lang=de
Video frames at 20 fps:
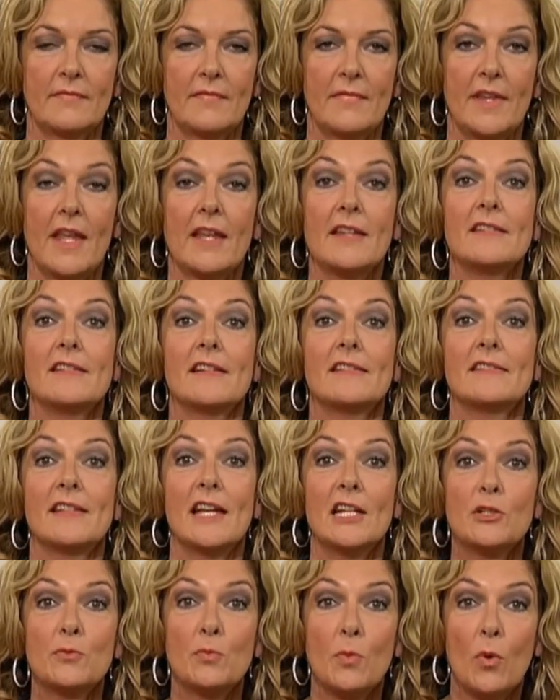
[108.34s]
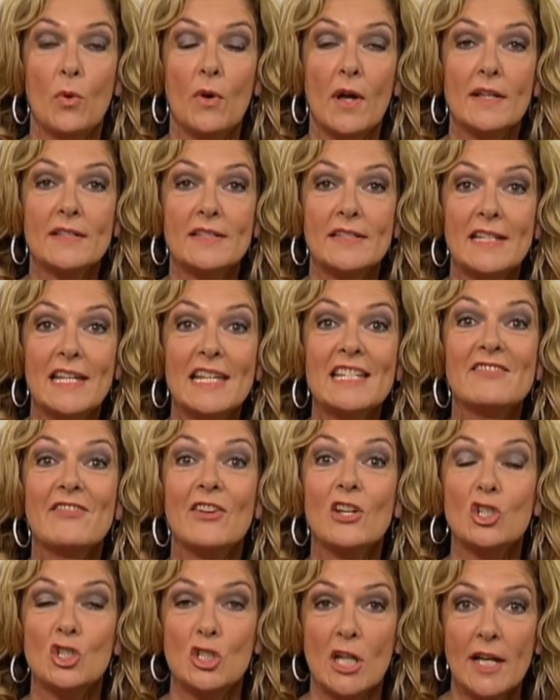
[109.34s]
Ja, dieser Zeitsprung hat sie jetzt
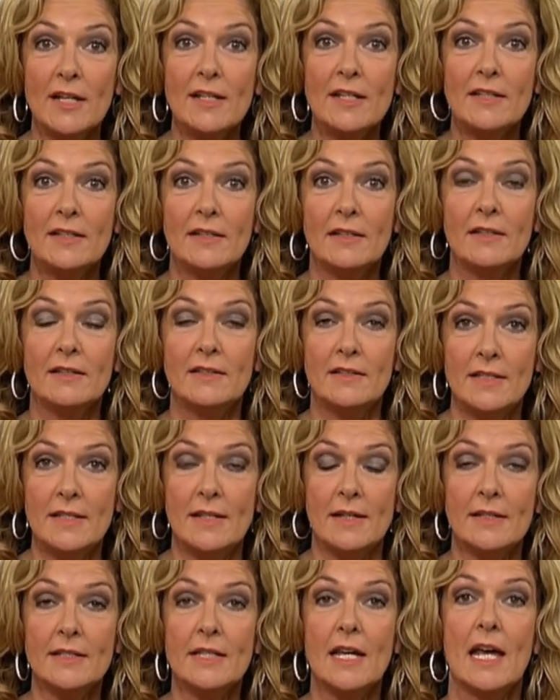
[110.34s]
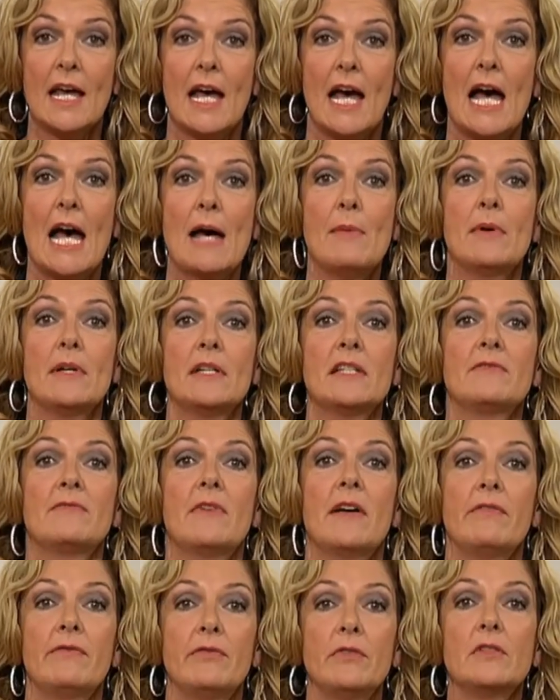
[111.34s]
wahrscheinlich irritiert, aber es
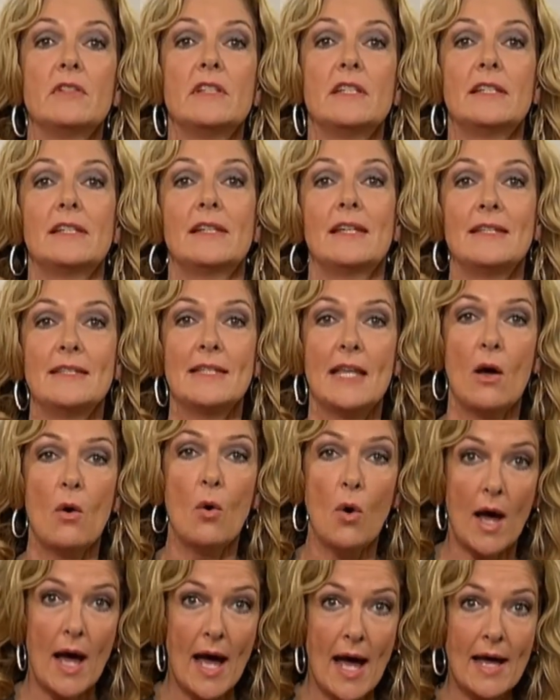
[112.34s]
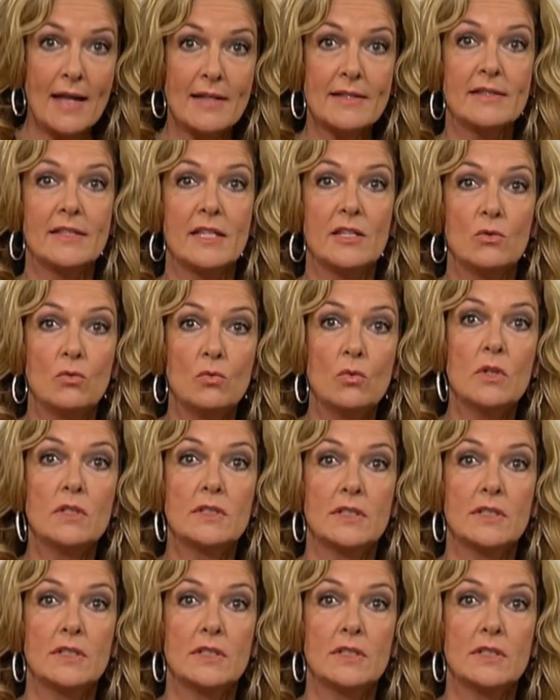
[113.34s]
war wirklich genau 18.53